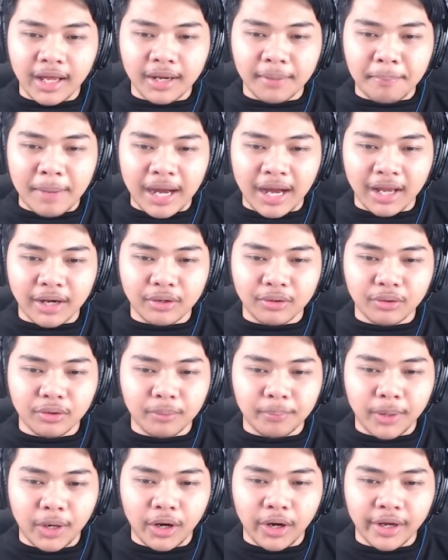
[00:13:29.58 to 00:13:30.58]
Makan dulu
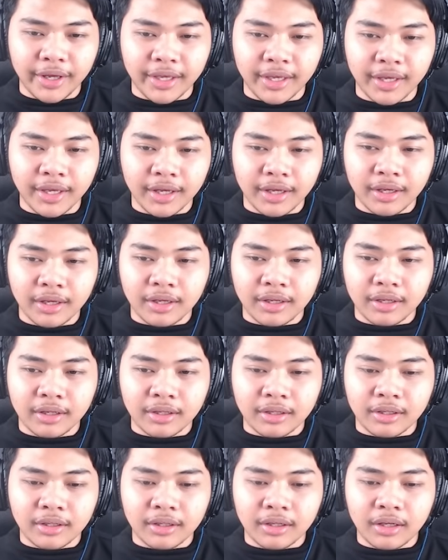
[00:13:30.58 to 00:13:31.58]
boy
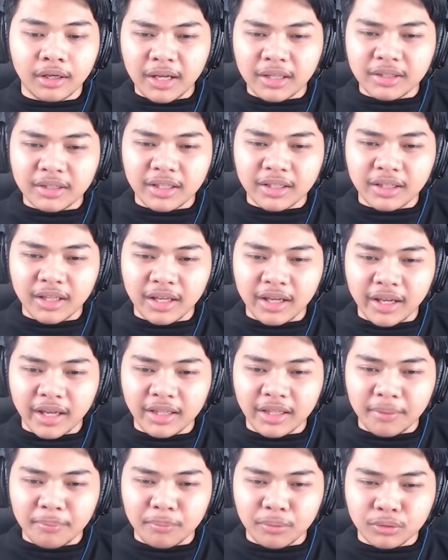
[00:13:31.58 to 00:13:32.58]
Kita
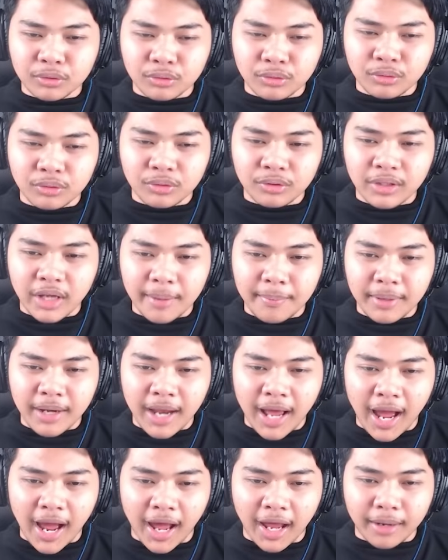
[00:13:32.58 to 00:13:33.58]
kayaknya butuh diamond
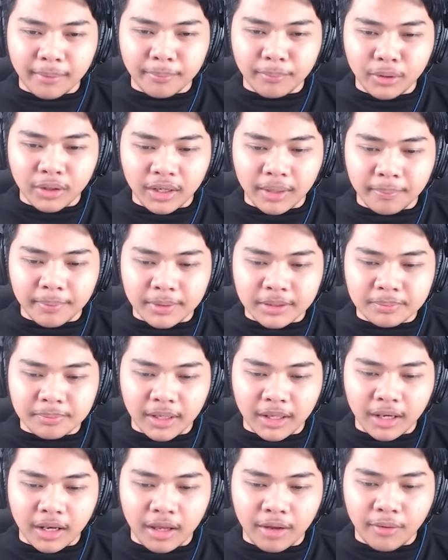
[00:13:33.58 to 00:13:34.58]
armor deh Pas
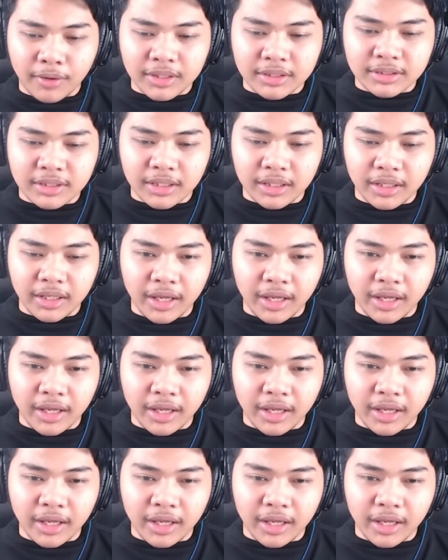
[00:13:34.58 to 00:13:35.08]
pengen lawan di sini ya